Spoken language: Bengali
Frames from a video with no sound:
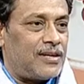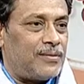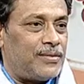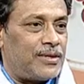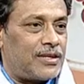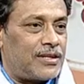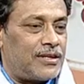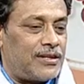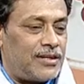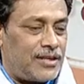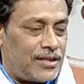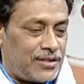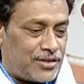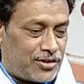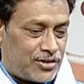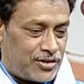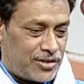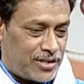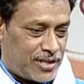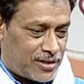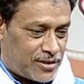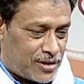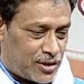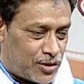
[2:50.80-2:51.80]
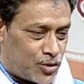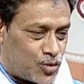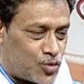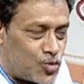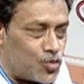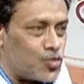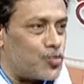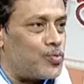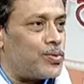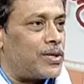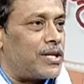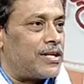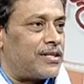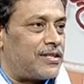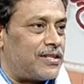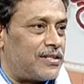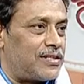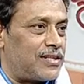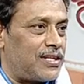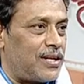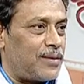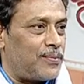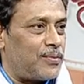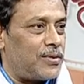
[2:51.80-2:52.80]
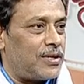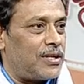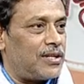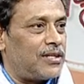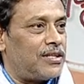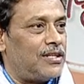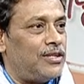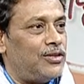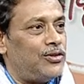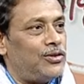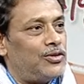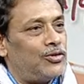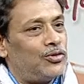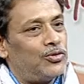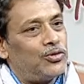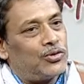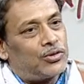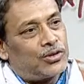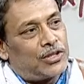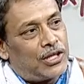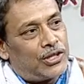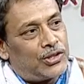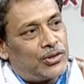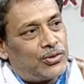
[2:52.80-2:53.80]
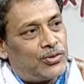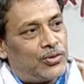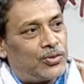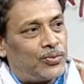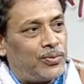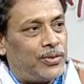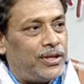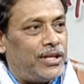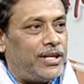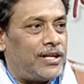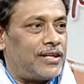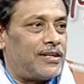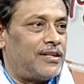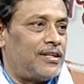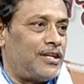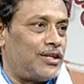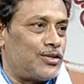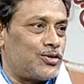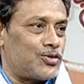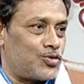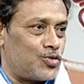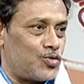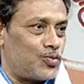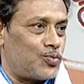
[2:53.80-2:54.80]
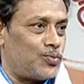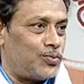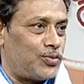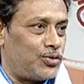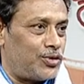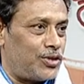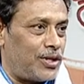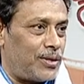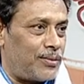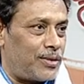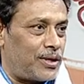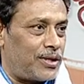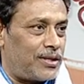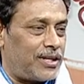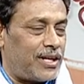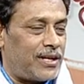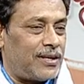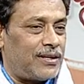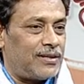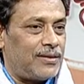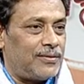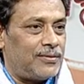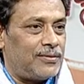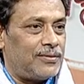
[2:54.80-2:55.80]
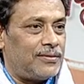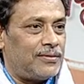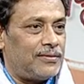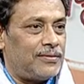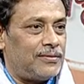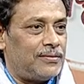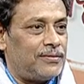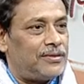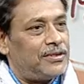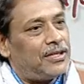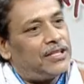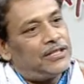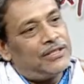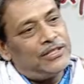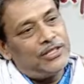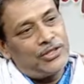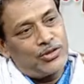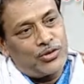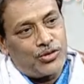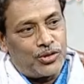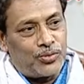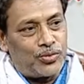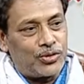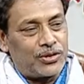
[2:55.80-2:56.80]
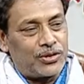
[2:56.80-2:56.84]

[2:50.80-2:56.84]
আমি একটা ডান্স ডিরেক্টর ট্রুপ বানাতে চাই আপনারা তিনজন হোক চারজন হোক মিলে একটা ডান্স ট্রুপ যদি আমাকে দেন আমি নিশ্চয়ই দিব